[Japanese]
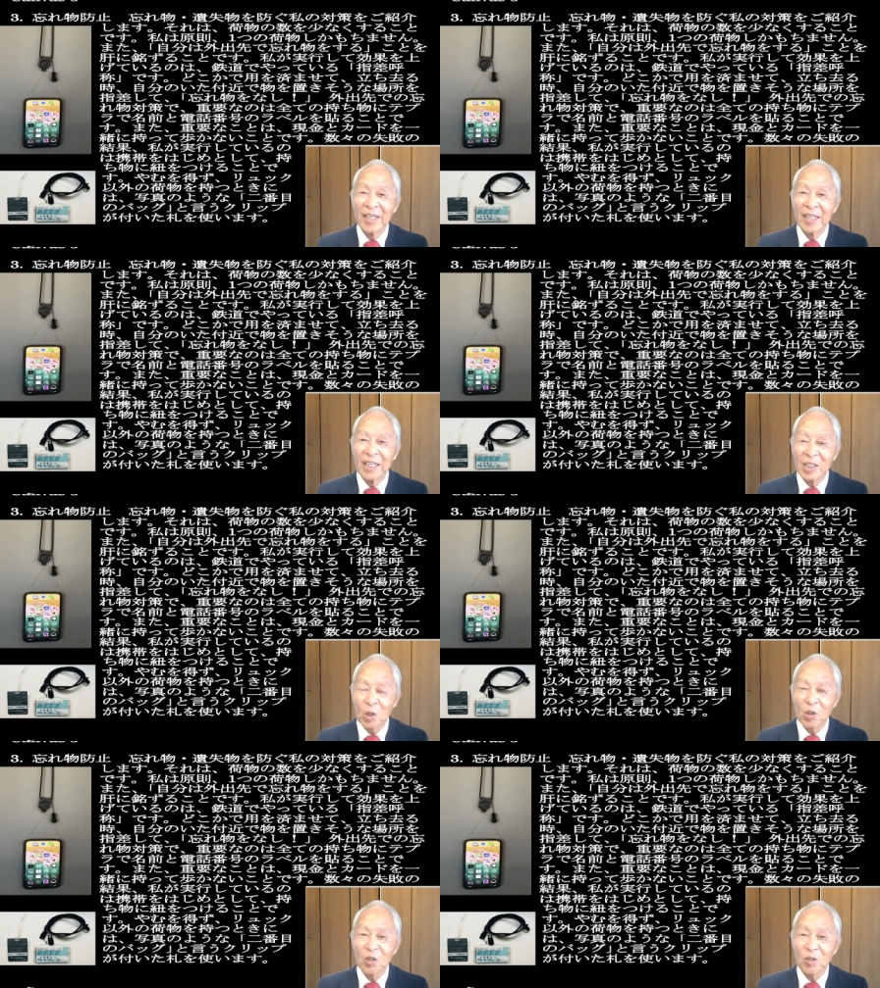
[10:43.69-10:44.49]
えー、
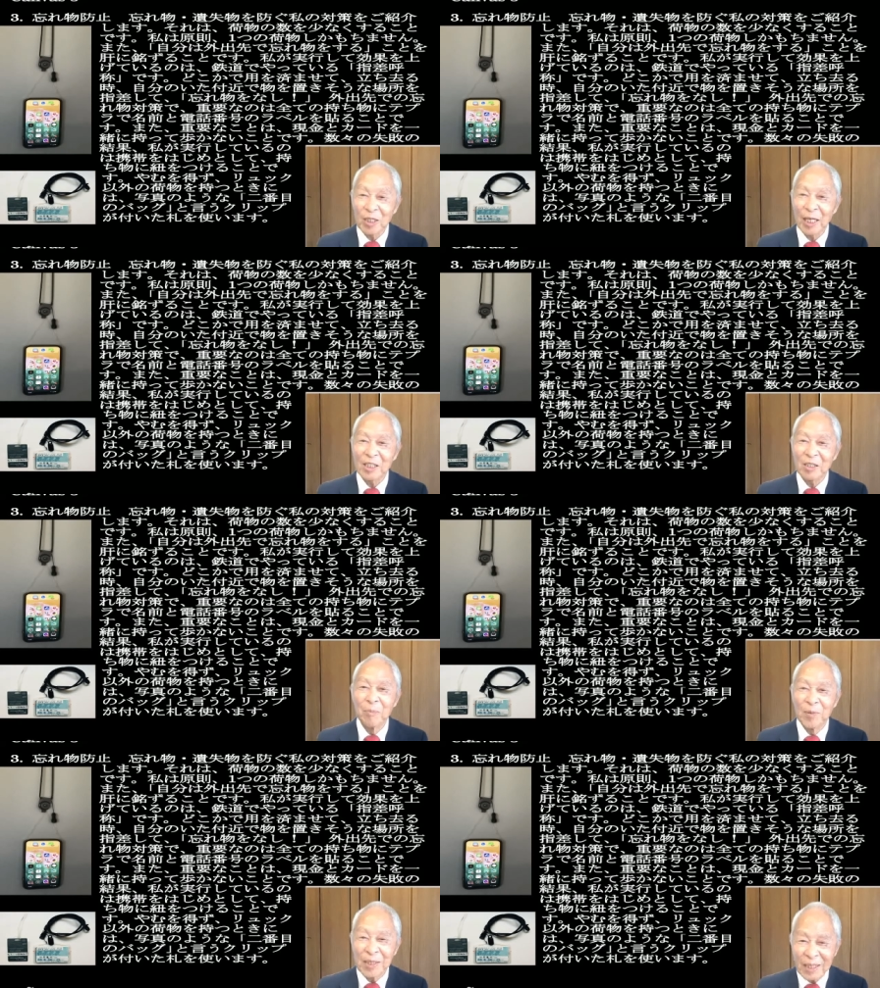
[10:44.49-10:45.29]
1つ2つ
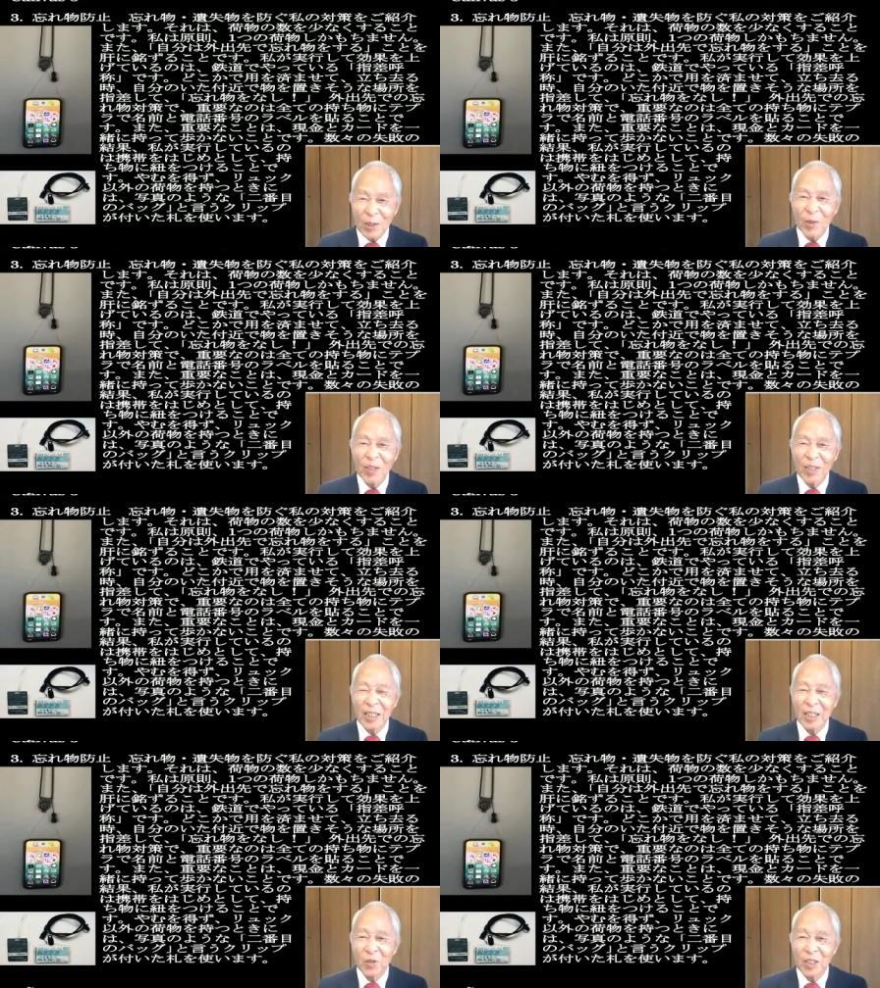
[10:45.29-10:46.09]
3つと
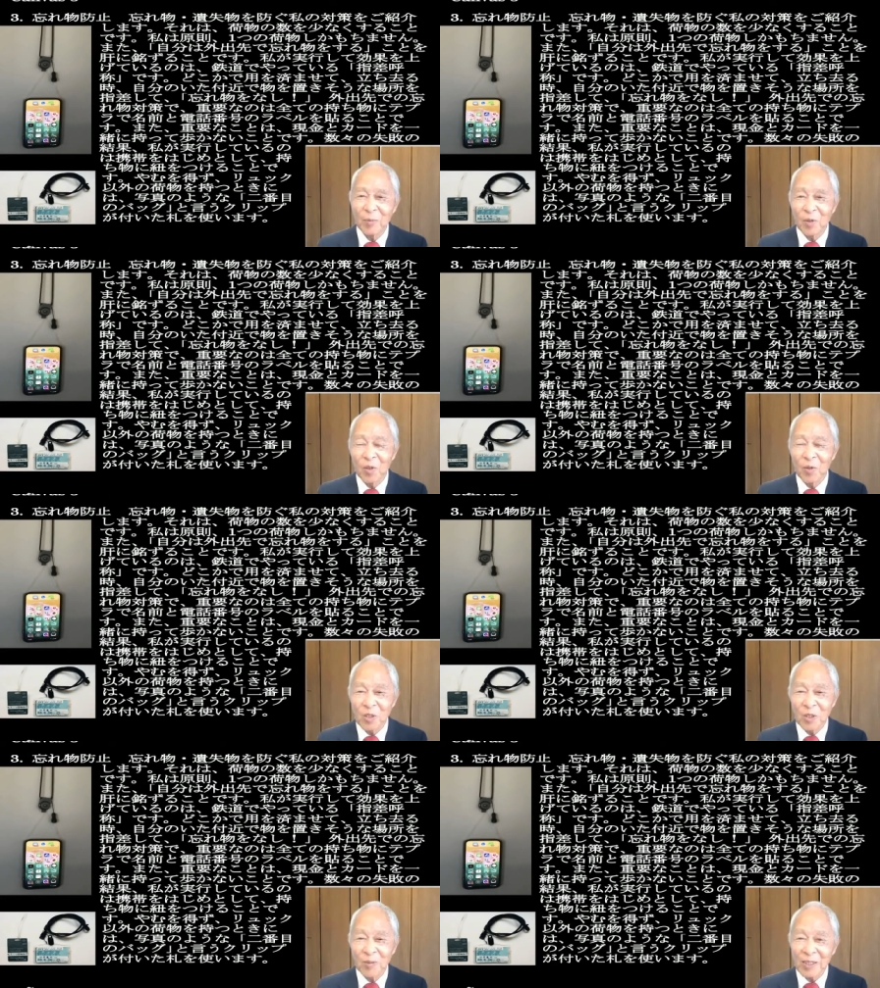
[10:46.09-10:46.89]
いろんなものを
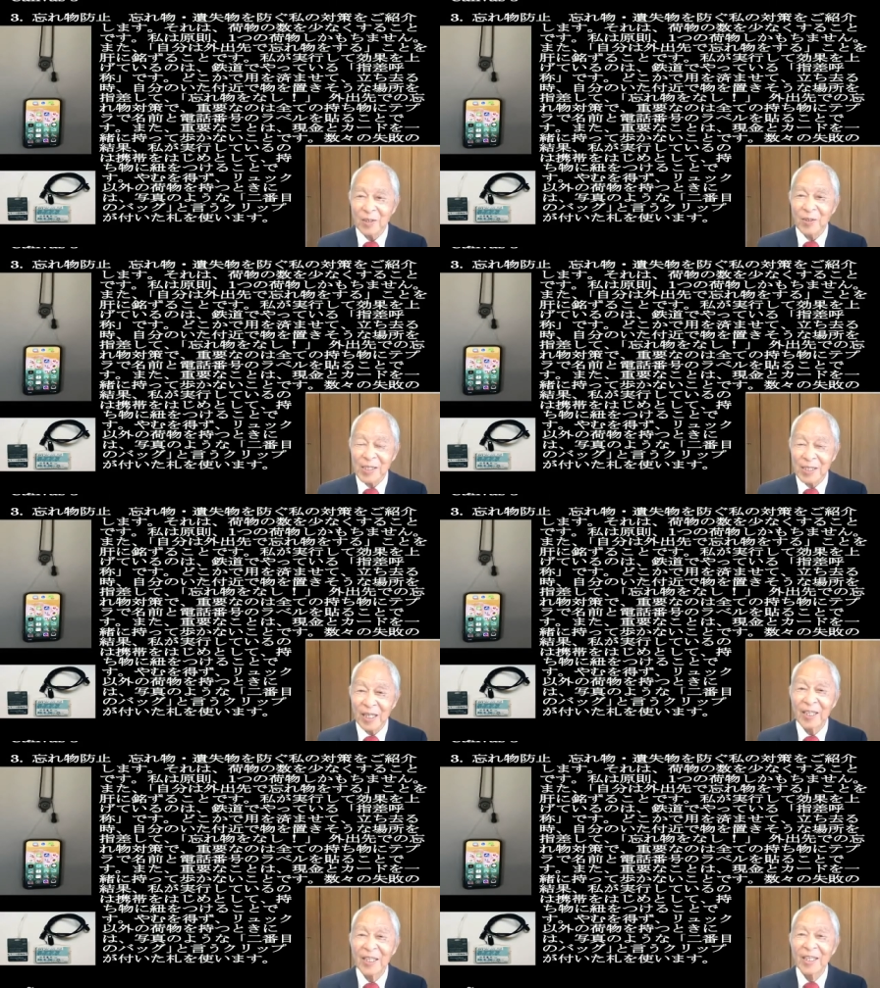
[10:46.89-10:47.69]
持ちますとです
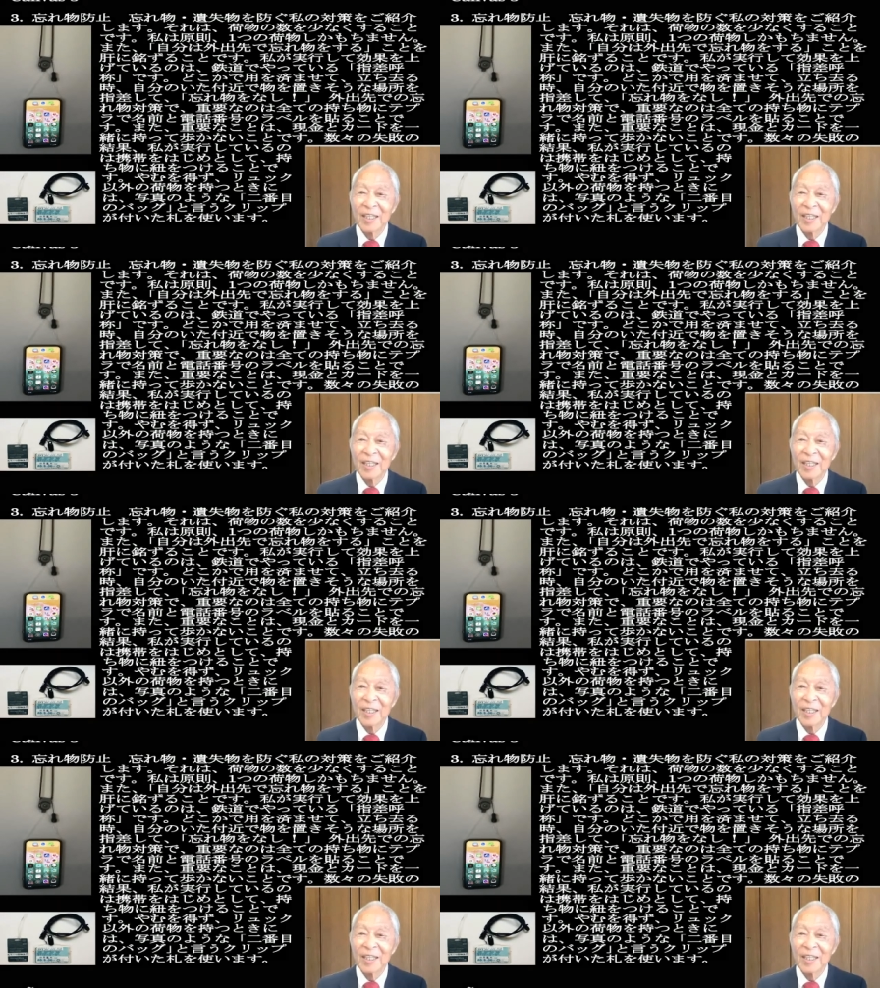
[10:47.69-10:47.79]
ね、